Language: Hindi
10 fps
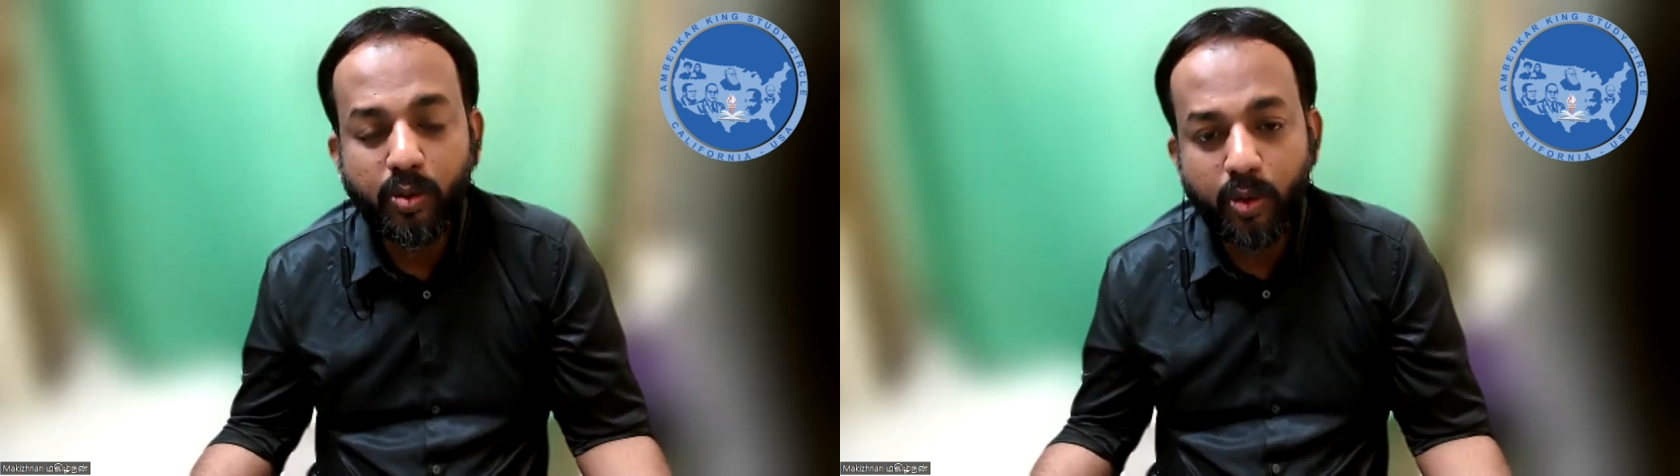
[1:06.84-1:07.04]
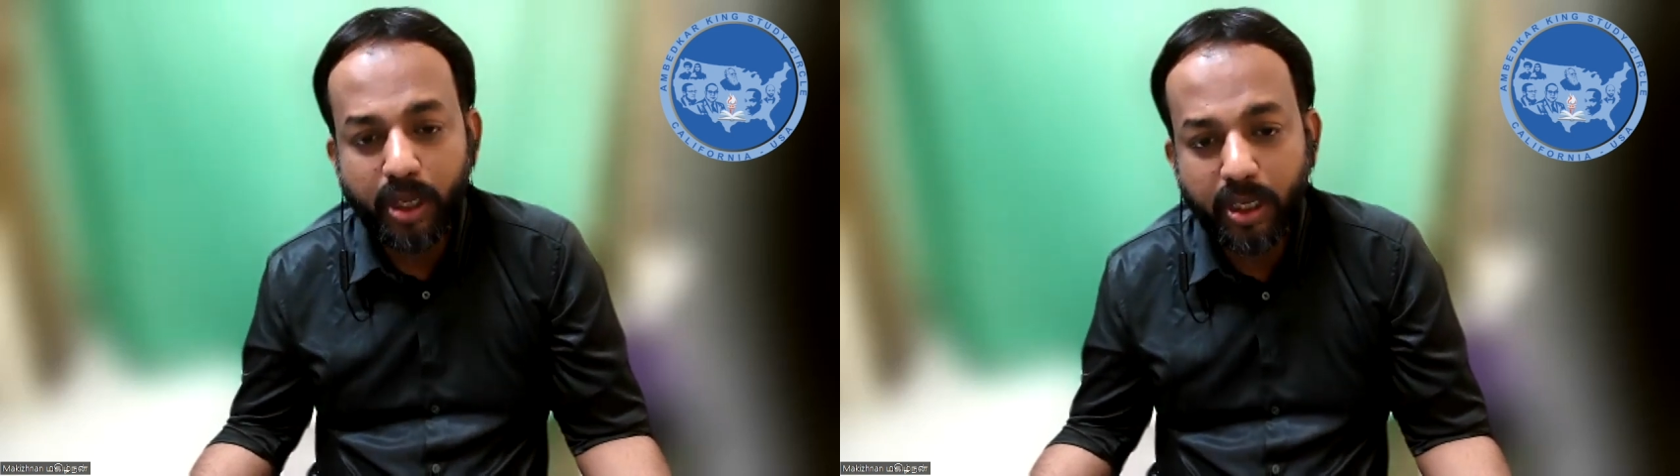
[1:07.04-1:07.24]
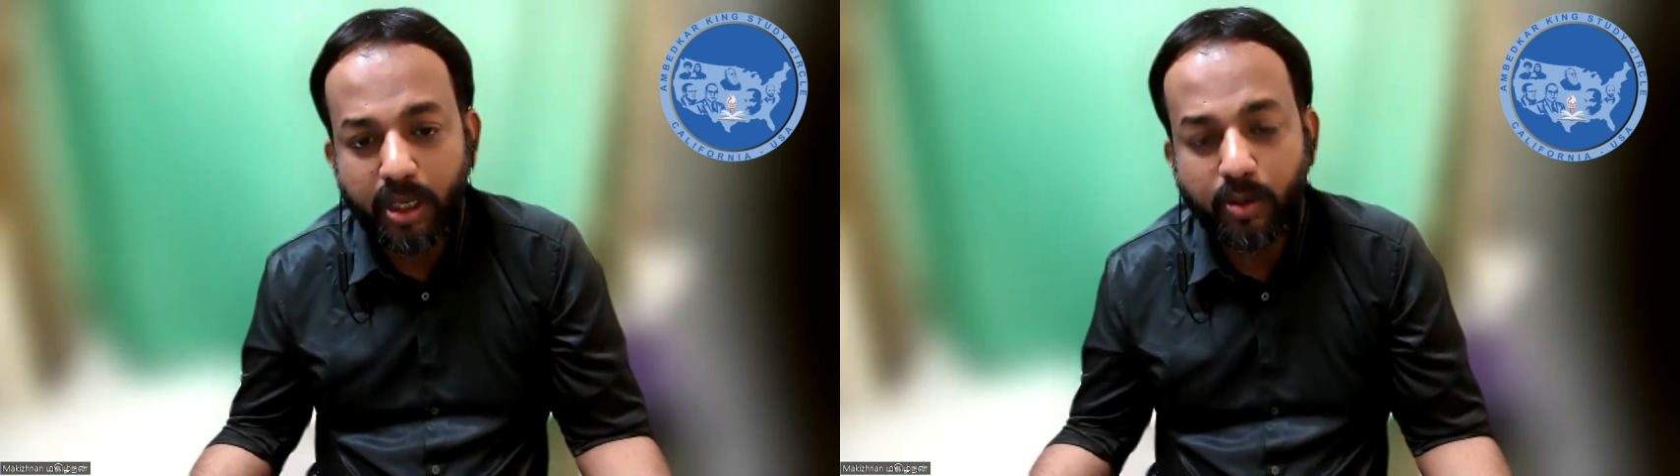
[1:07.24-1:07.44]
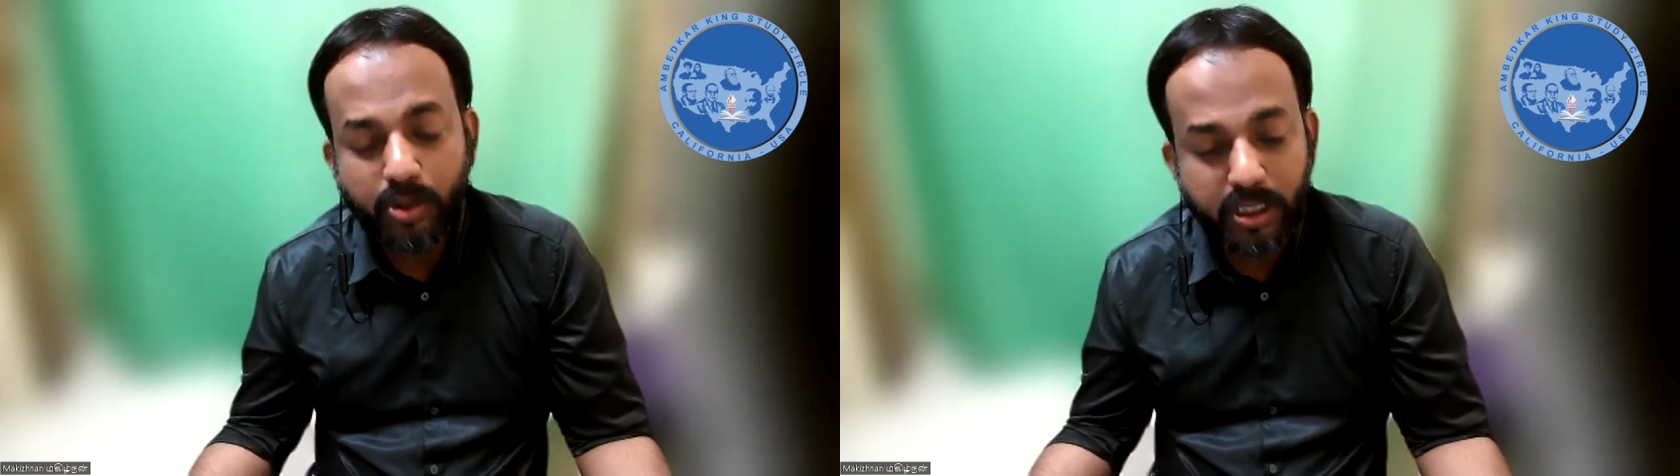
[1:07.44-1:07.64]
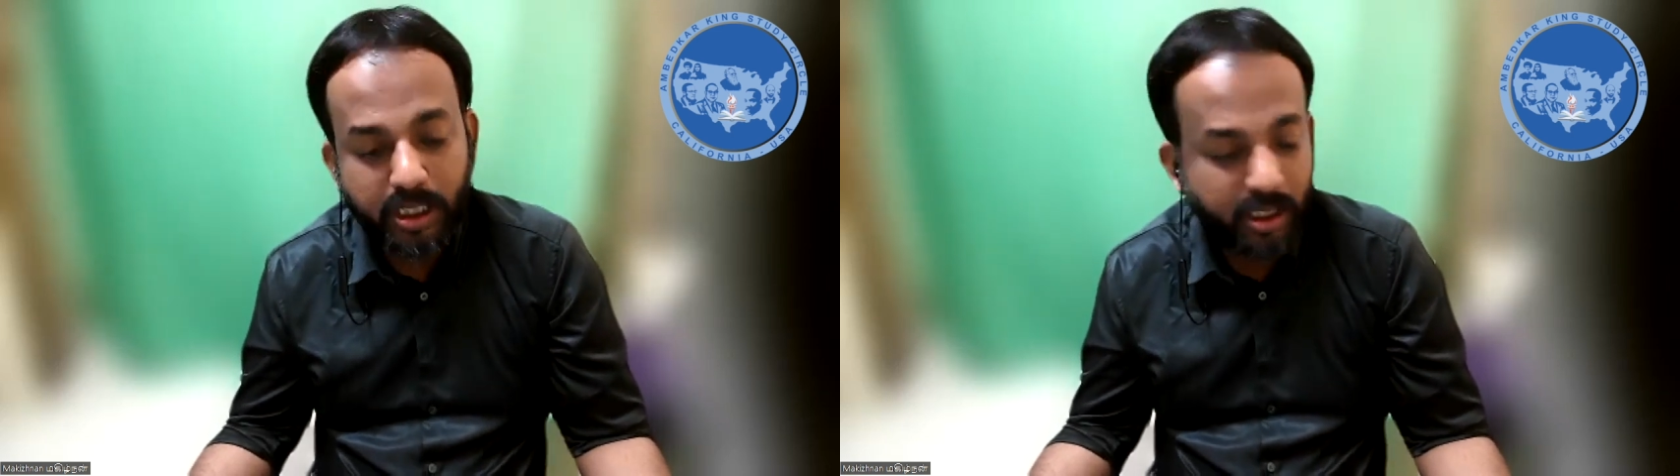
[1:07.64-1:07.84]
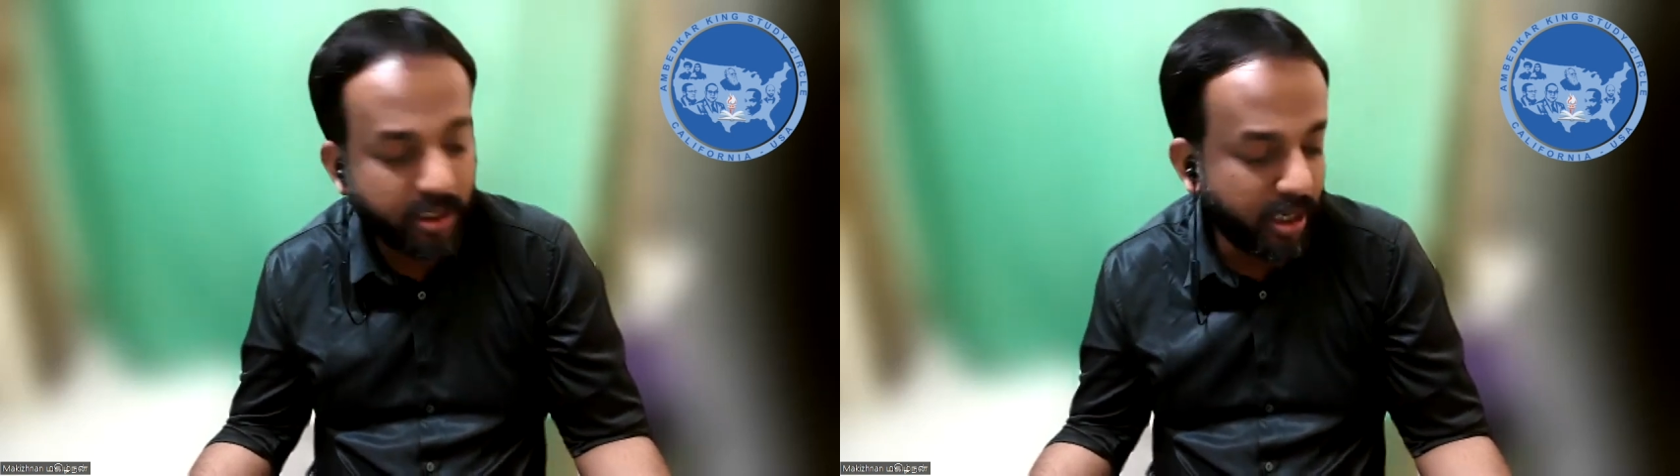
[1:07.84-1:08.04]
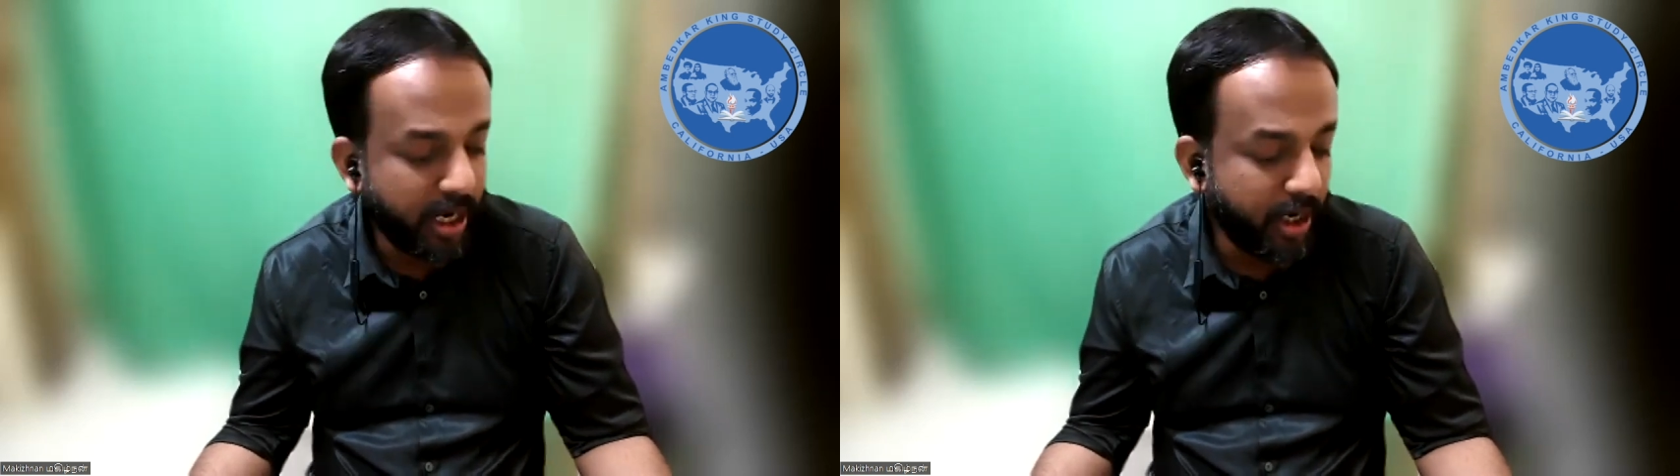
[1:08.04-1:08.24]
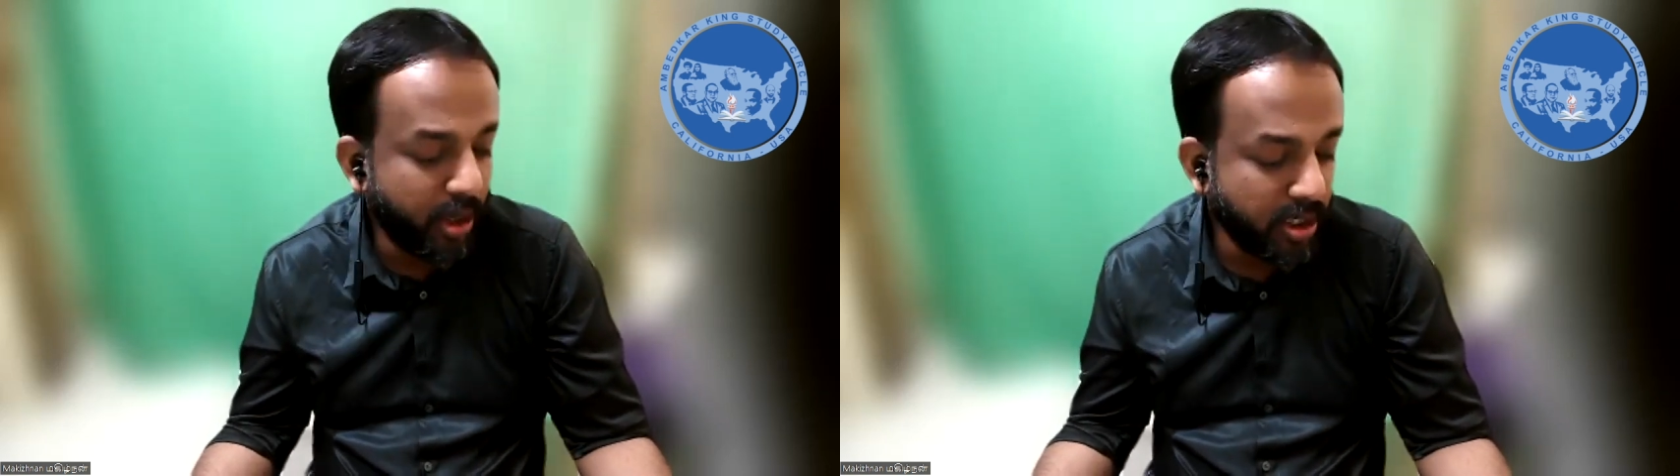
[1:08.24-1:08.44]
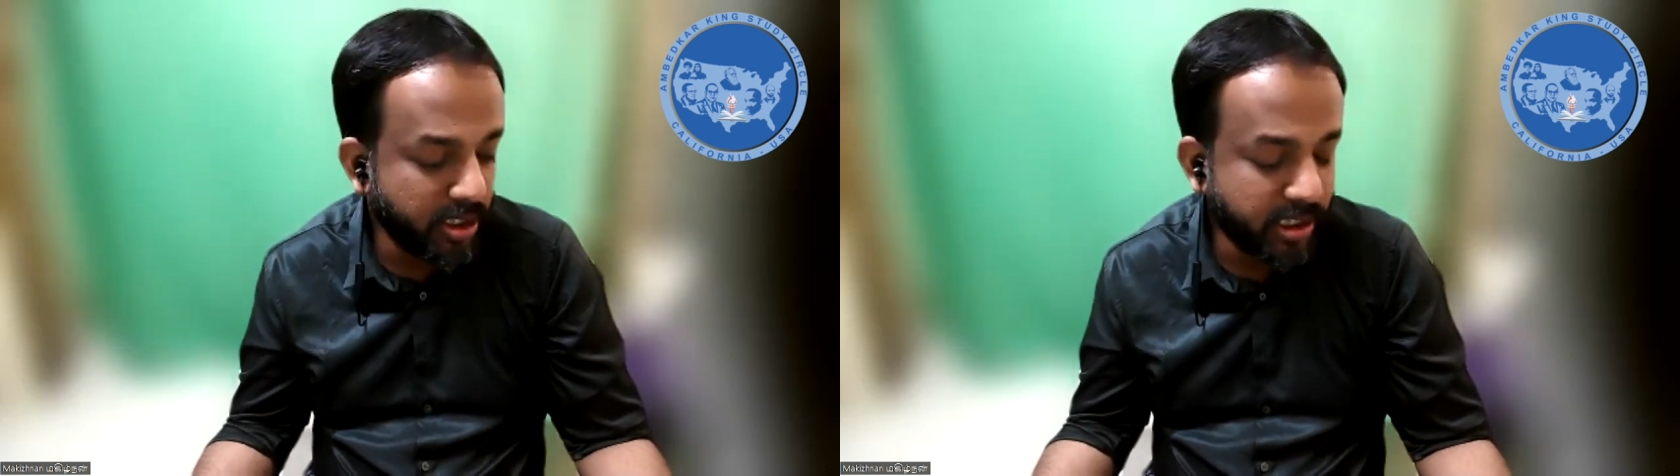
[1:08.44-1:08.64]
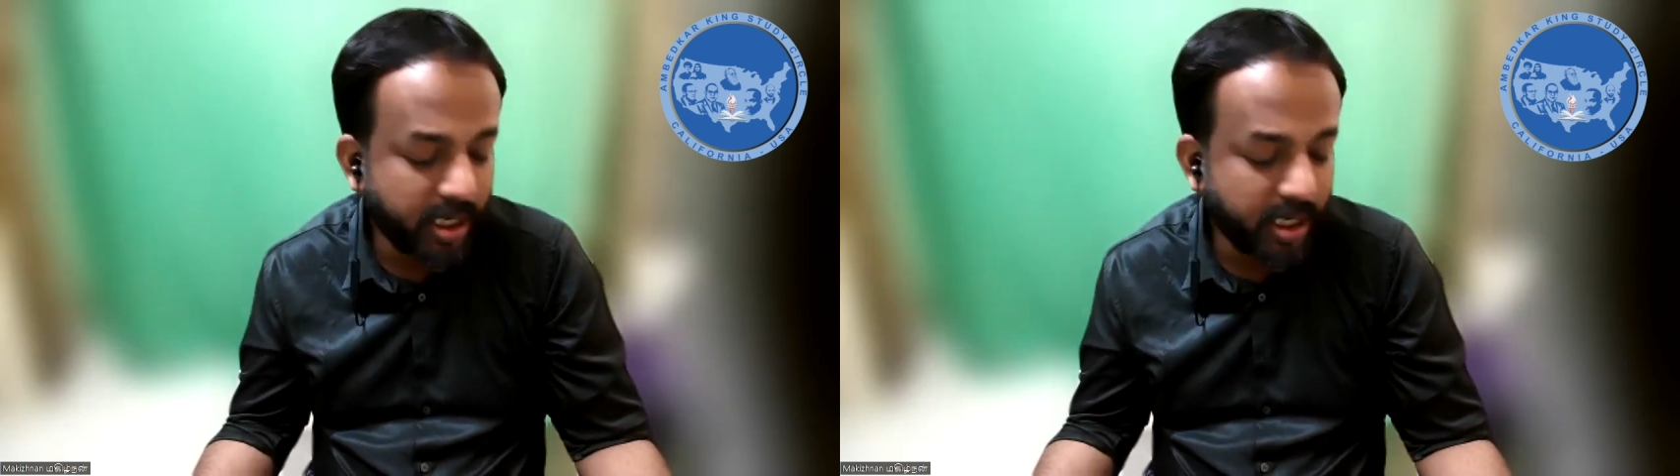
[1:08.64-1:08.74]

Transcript: वही उसी आइडियोलॉजी